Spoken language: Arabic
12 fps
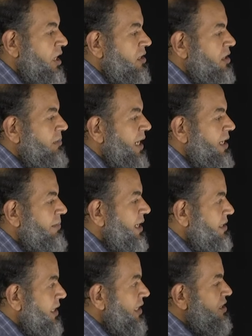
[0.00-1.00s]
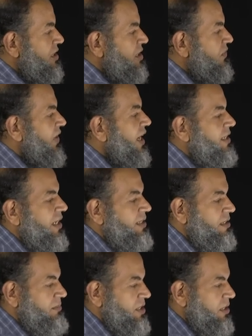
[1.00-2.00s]
الطبقه اللي بعد كده دي ارتفاعها
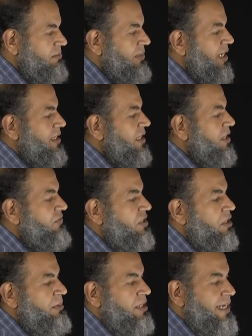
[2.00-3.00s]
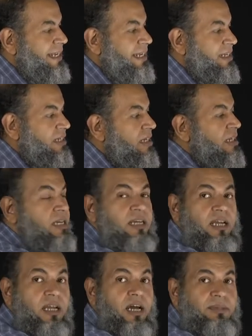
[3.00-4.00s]
3 متر بعد كده في طبقه كلي
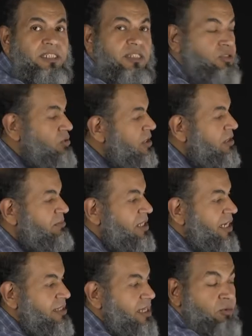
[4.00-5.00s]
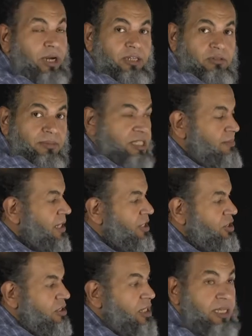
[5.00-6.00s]
الجاما ساتوريتد بتاعتها ب
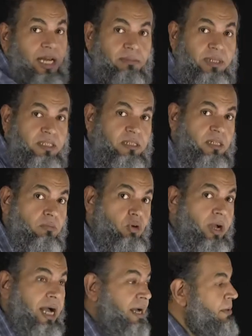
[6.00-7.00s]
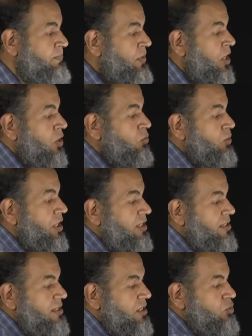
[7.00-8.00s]
1.8 طن على المتر مكعب
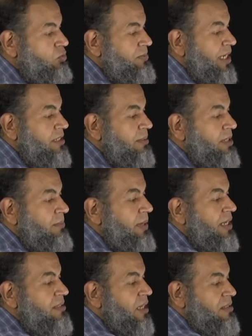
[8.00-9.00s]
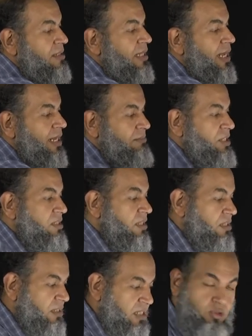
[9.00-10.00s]
والسي يو بتاعتها ب 4 طن على
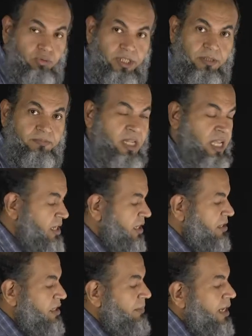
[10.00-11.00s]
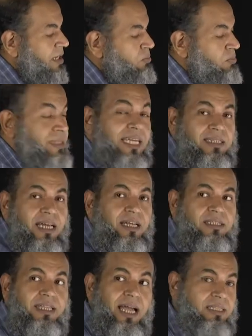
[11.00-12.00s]
المتر سكوير الطبقه اللي
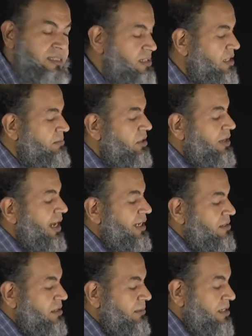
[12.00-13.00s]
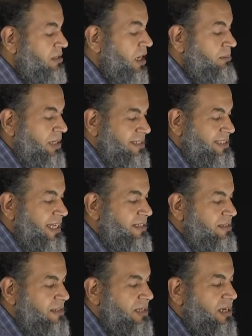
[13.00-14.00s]
ممتده تحت دي عباره عن طبقه رمل
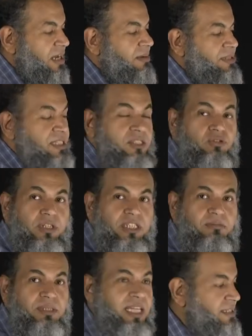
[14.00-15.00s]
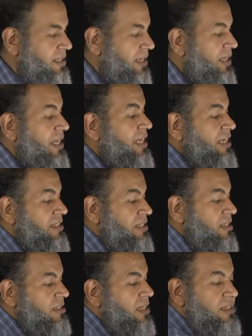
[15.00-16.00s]
ساند الجاما ساتوريتد بتاعتها
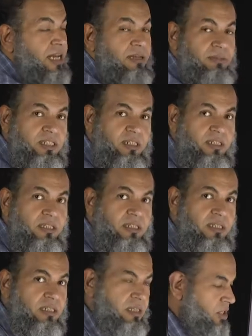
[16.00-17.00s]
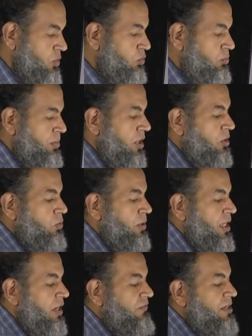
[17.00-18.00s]
2 طن على المتر كيوب
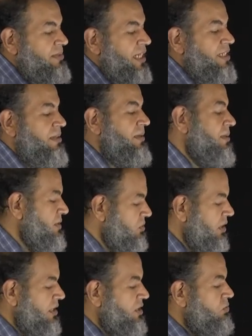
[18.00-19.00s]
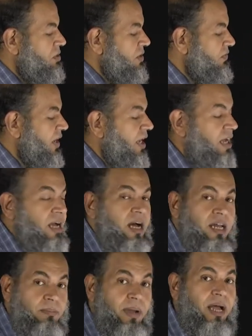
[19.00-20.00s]
والفاي بتاعتها ب 35 وارتفاعها
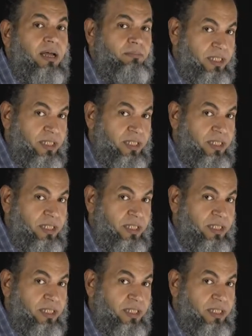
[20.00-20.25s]
4